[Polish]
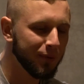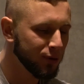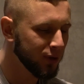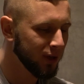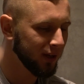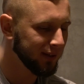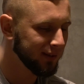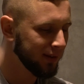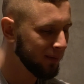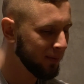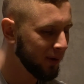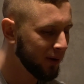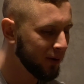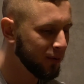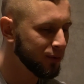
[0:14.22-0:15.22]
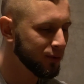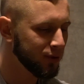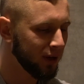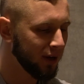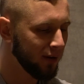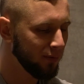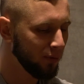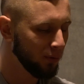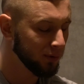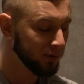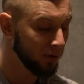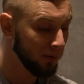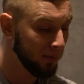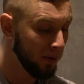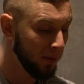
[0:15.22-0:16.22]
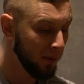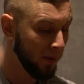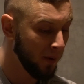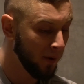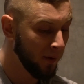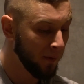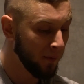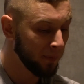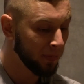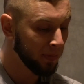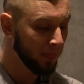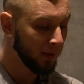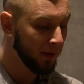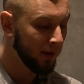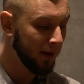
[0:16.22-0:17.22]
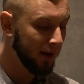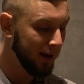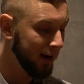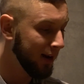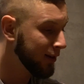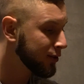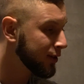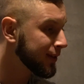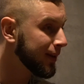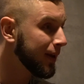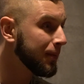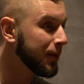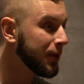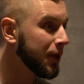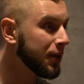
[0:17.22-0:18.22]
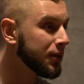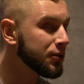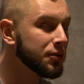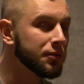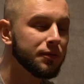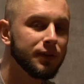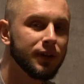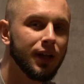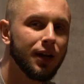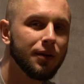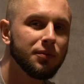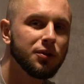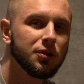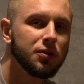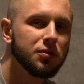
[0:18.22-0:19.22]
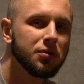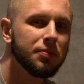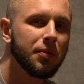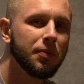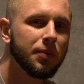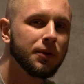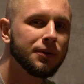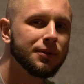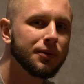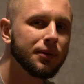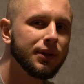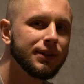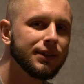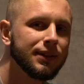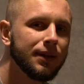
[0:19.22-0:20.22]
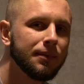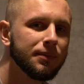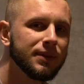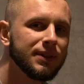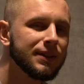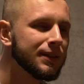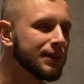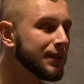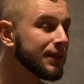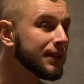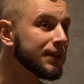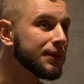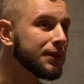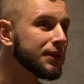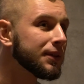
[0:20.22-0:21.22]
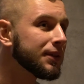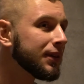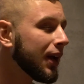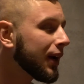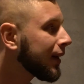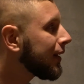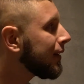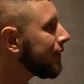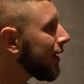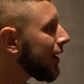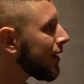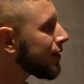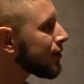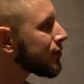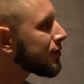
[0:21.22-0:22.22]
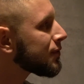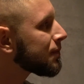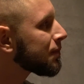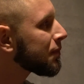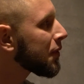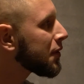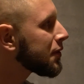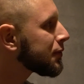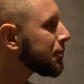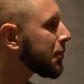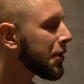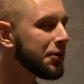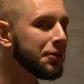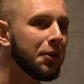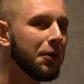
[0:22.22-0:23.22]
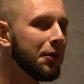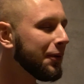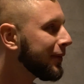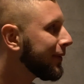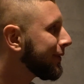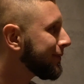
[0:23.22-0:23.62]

Może jestem jakąś ciekawą osobą, ale czasami też wydaje mi się, że po prostu jestem taki, wiesz, spierdolony.